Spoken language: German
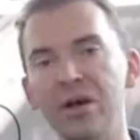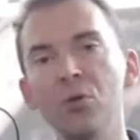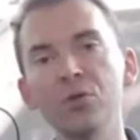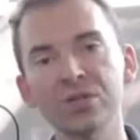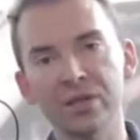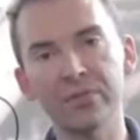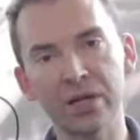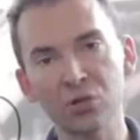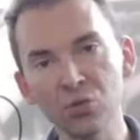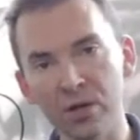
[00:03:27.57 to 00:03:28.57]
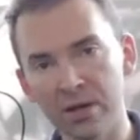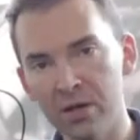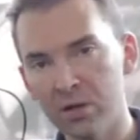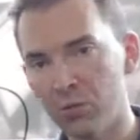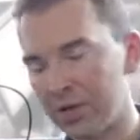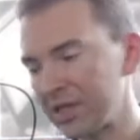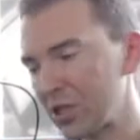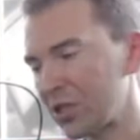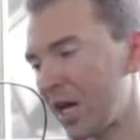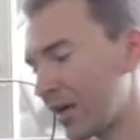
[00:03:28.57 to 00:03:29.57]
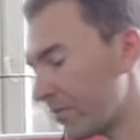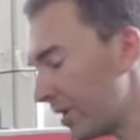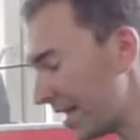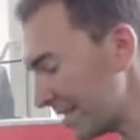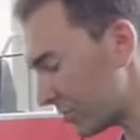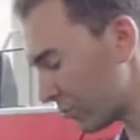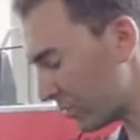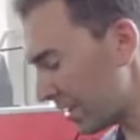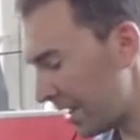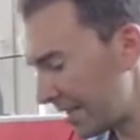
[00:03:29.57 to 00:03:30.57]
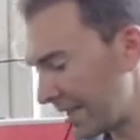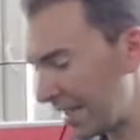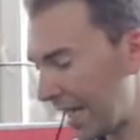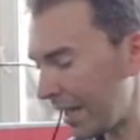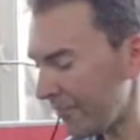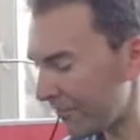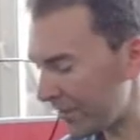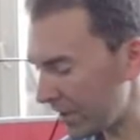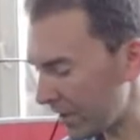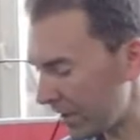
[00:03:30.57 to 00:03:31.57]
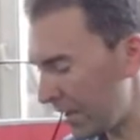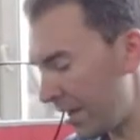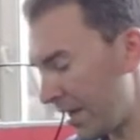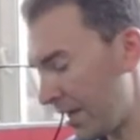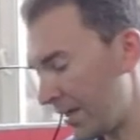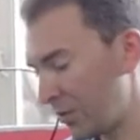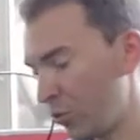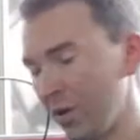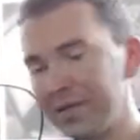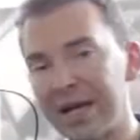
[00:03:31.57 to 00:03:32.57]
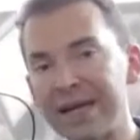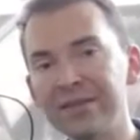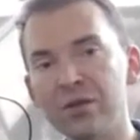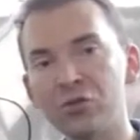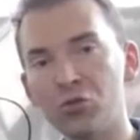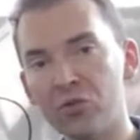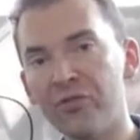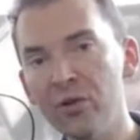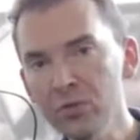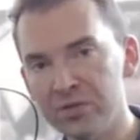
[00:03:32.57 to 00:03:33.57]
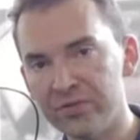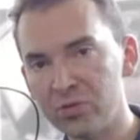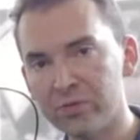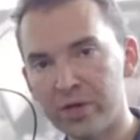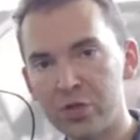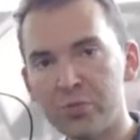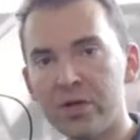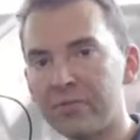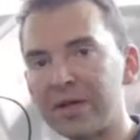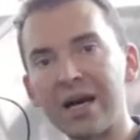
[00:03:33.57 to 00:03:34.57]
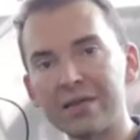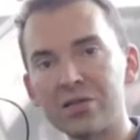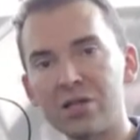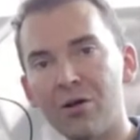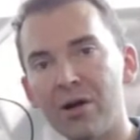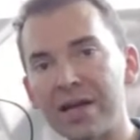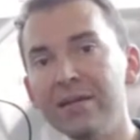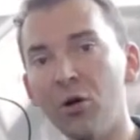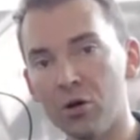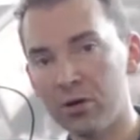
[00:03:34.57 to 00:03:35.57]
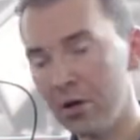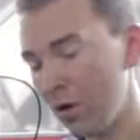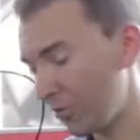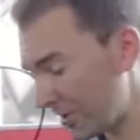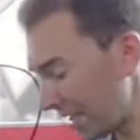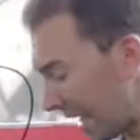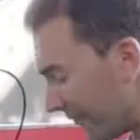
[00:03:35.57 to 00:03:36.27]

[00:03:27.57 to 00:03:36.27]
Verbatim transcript: einer hohen Temperatur oder einer starken Belastung, dann haben wir dort ein Druckverlust, wie zum Beispiel im Gartenschlauch ein Loch. Und dann